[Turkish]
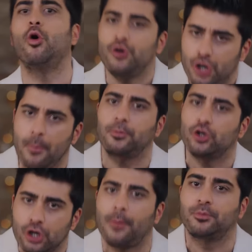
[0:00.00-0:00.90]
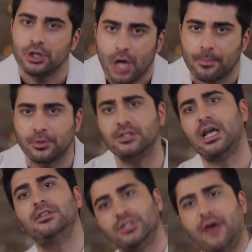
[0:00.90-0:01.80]
O yaptı, yaptı, yaptı.
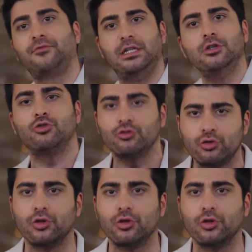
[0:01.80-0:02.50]
Sen saf dedin, sustun.